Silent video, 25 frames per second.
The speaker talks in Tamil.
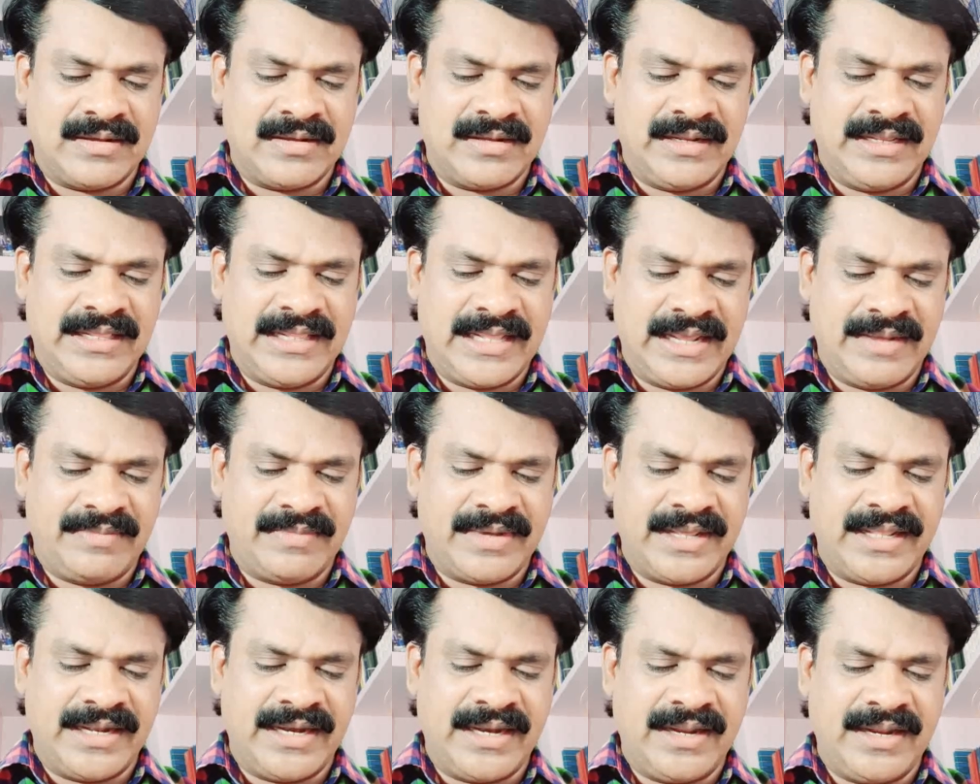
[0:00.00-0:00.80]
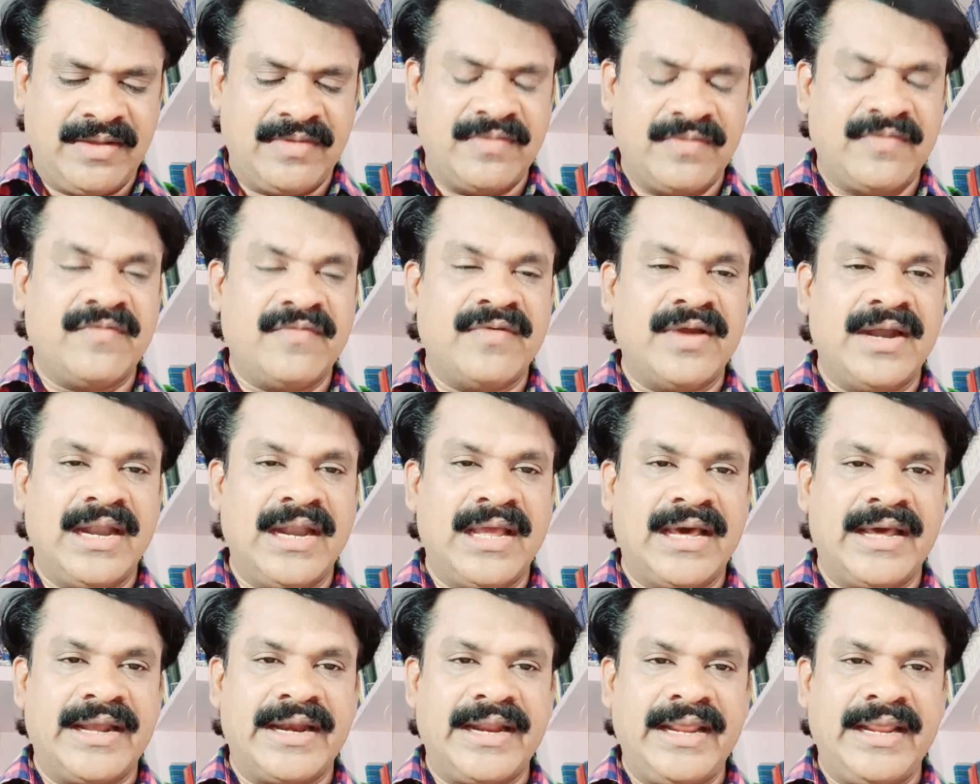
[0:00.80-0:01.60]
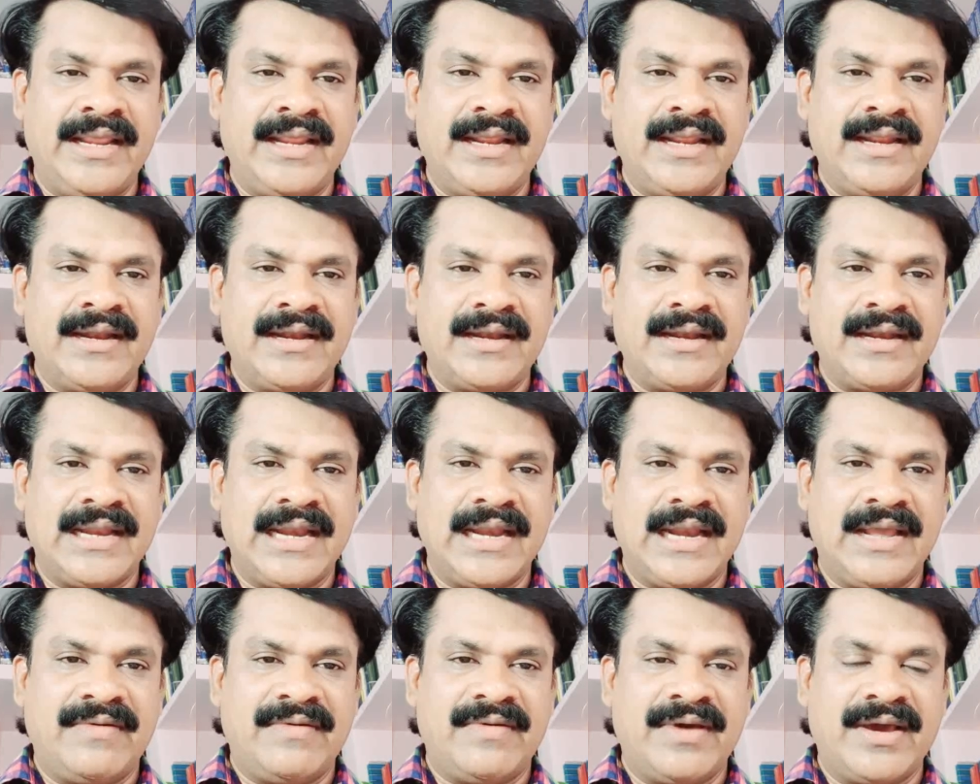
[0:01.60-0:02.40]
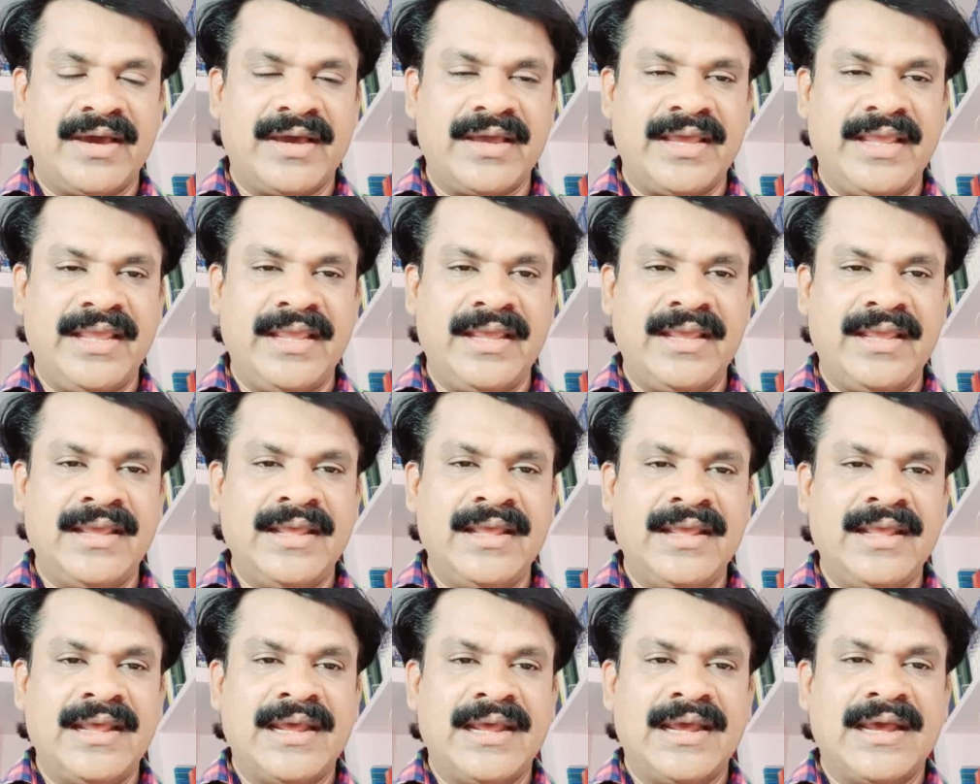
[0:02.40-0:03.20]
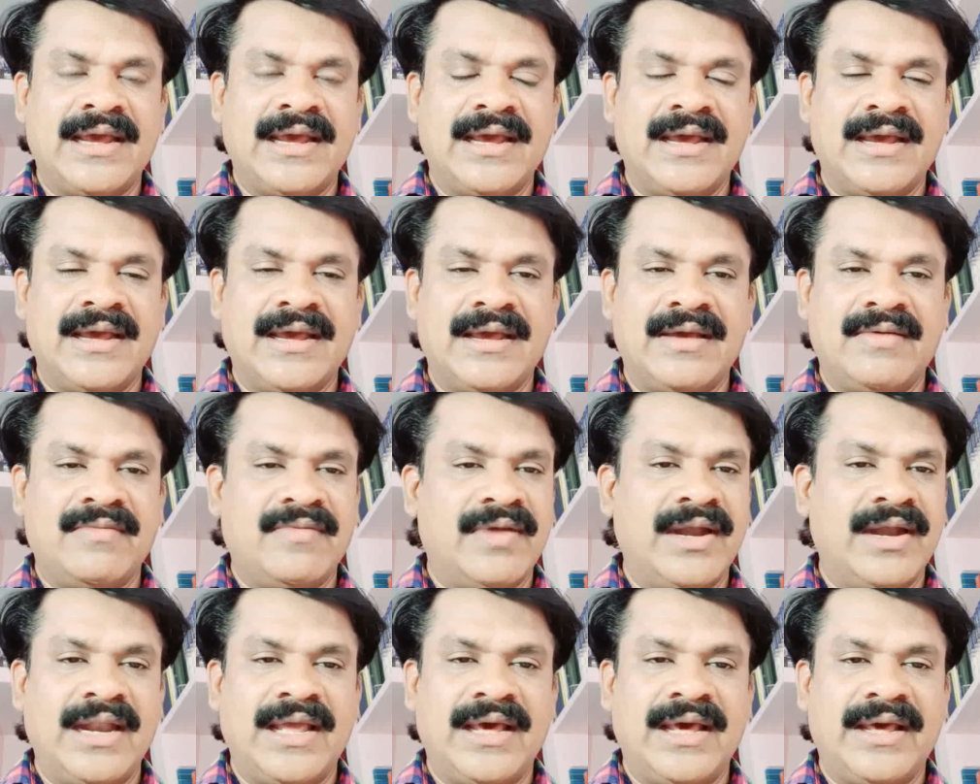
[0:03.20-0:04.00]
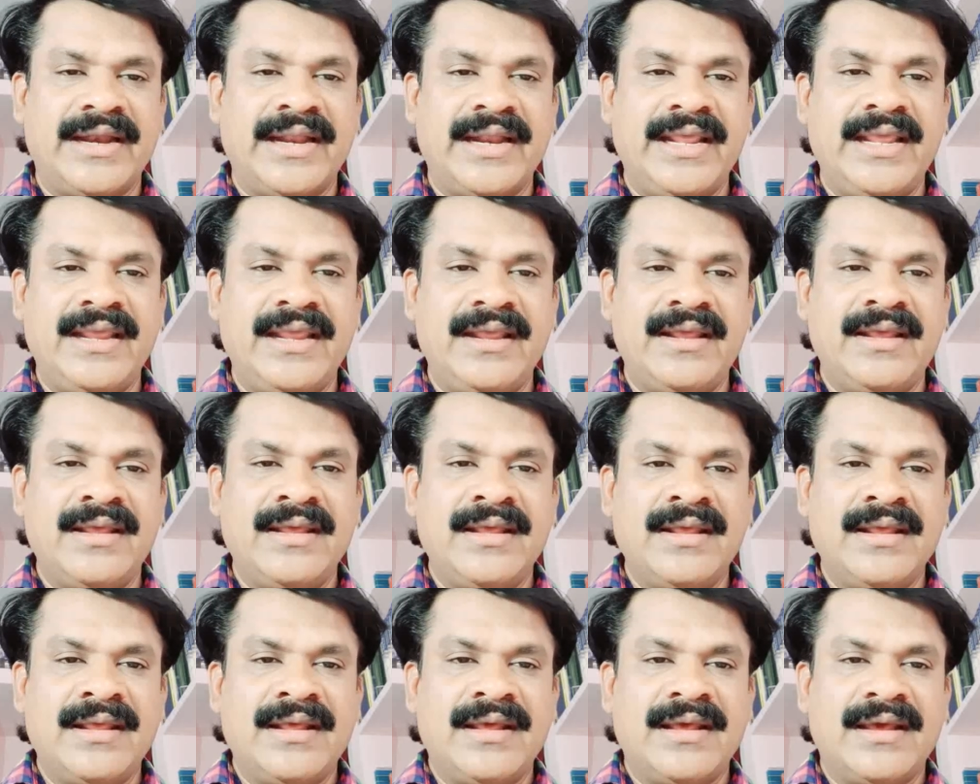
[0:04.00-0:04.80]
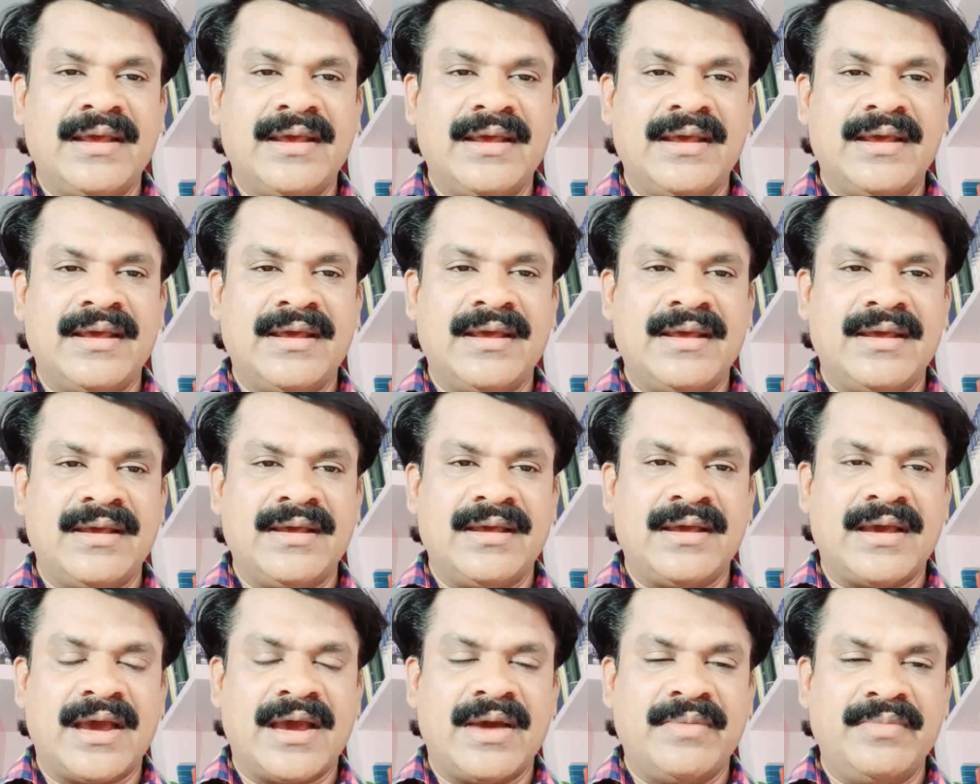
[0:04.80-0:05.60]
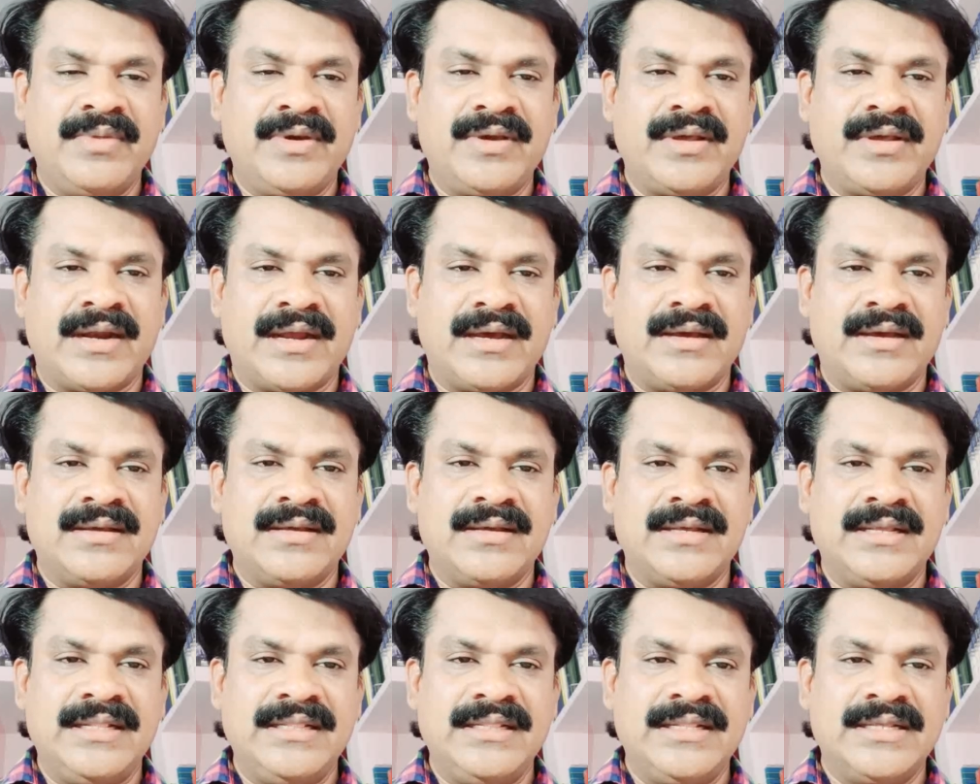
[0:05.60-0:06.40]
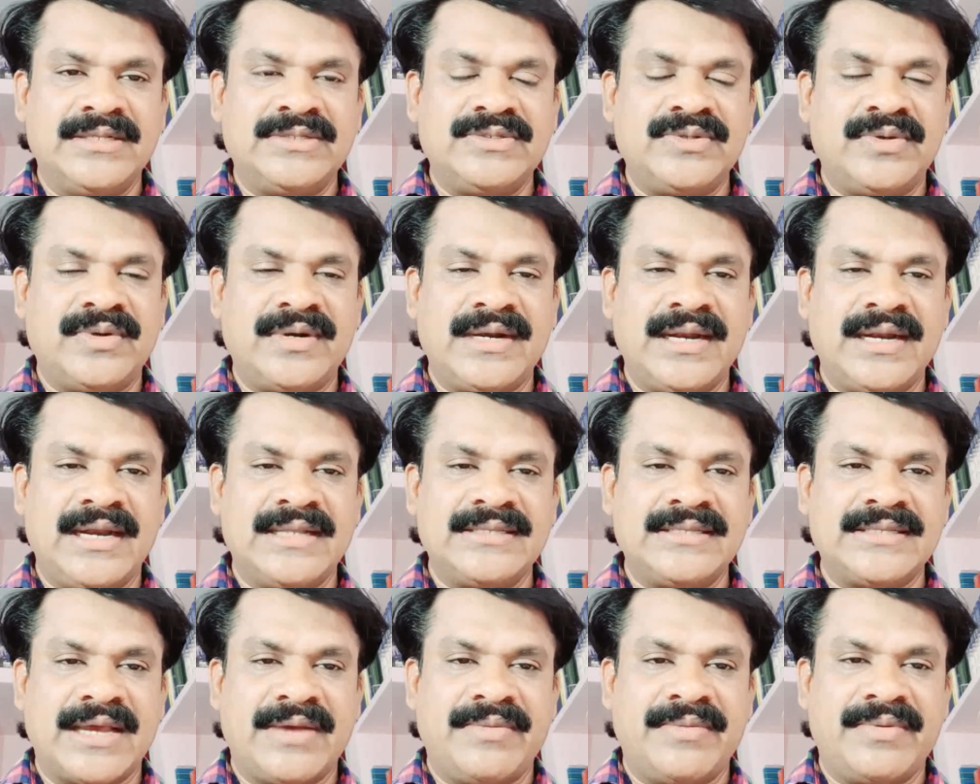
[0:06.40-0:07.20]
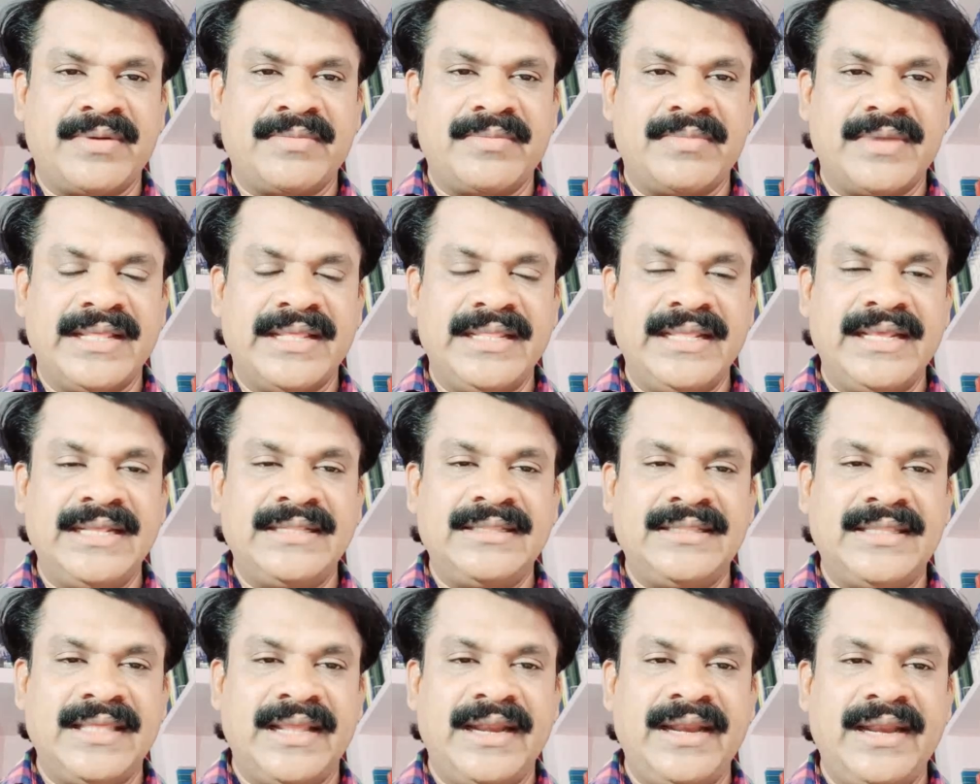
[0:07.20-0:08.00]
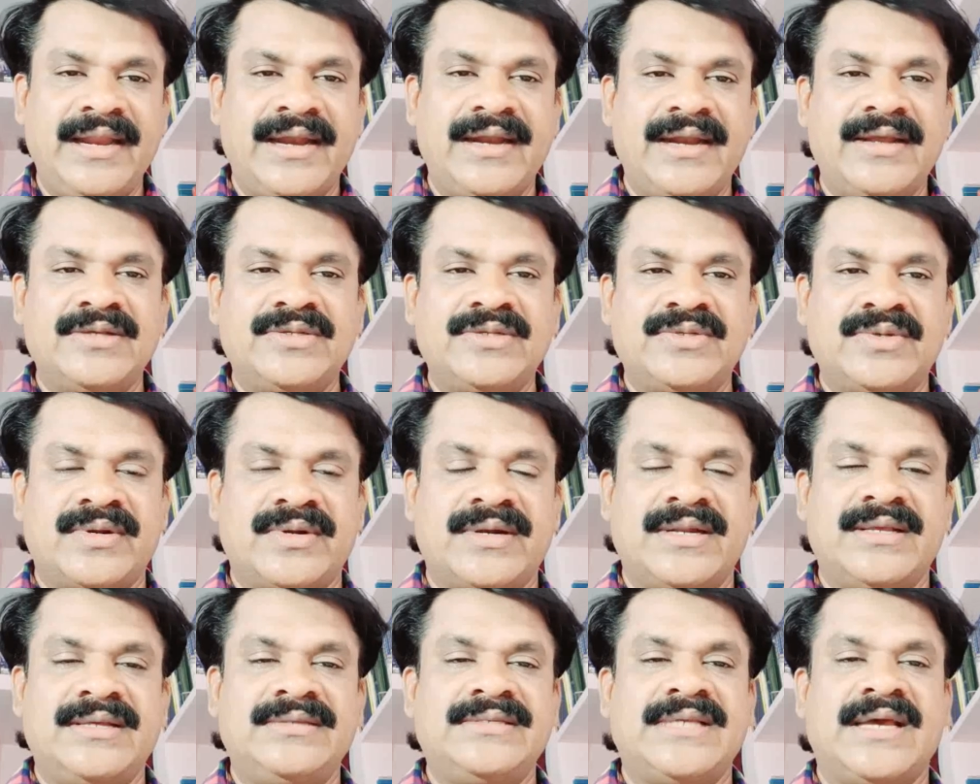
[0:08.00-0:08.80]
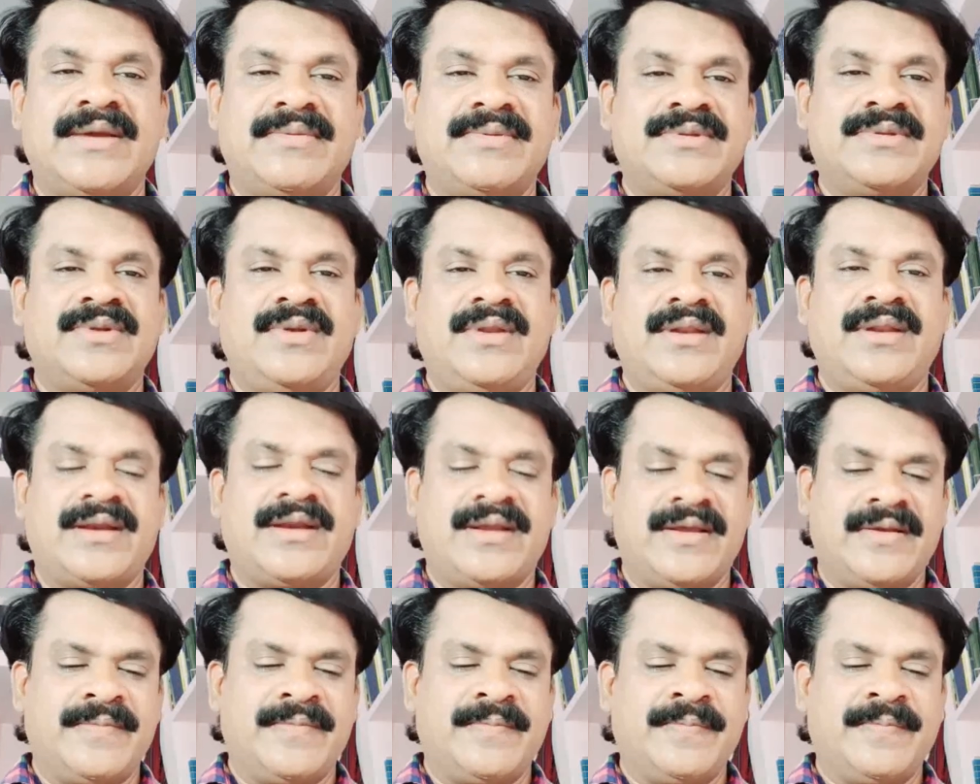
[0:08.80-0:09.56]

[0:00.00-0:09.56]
இதே மாதிரி வல்லாரை நிலவாகை வல்லாரை அமுக்குறான் இந்த சூர்ணங்களை சாப்பிட்ற மாதிரி திரிகடுகு சூர்ணம் சாப்பிட சொல்கிறாங்க